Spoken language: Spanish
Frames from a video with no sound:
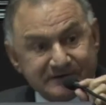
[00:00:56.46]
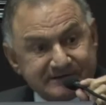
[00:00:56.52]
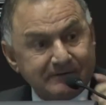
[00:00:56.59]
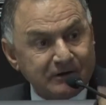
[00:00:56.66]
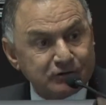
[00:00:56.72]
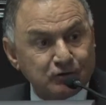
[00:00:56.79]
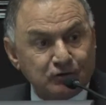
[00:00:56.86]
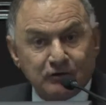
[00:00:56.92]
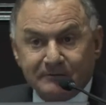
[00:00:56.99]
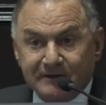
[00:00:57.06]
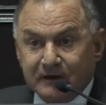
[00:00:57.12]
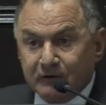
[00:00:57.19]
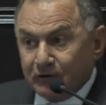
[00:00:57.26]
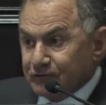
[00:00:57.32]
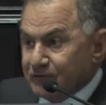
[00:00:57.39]
es la Comisión
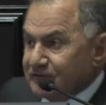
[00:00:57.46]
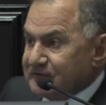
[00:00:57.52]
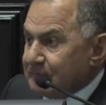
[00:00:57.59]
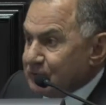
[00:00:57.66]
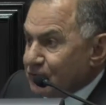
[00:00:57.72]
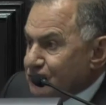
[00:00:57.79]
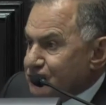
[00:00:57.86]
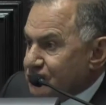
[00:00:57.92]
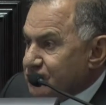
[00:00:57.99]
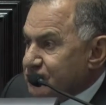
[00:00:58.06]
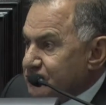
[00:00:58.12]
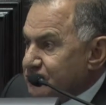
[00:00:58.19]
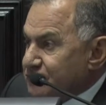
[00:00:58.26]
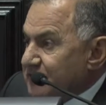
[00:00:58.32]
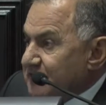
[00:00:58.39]
de Obras Públicas,
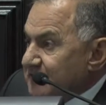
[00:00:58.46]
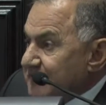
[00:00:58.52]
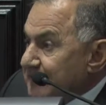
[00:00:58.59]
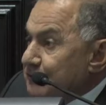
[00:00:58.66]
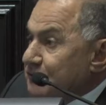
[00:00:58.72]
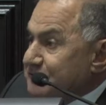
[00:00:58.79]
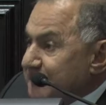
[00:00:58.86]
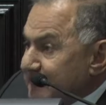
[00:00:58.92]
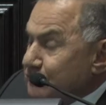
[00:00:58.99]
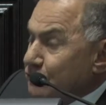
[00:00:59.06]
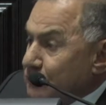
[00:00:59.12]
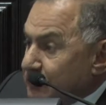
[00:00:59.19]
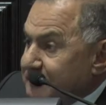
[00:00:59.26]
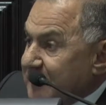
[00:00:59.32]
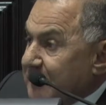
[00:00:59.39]
que el Metro
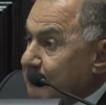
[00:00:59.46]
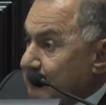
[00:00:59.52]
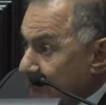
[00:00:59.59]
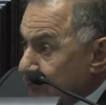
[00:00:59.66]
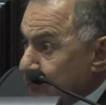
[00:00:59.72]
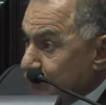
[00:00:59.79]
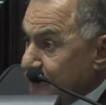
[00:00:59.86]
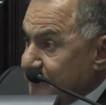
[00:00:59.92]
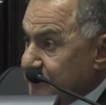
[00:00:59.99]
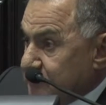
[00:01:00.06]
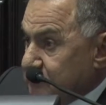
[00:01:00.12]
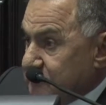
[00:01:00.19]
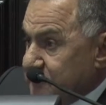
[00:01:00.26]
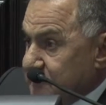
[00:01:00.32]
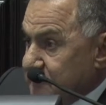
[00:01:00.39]
Gigante tiene que poner en
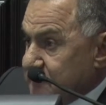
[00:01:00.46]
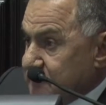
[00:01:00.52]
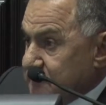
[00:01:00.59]
funciones,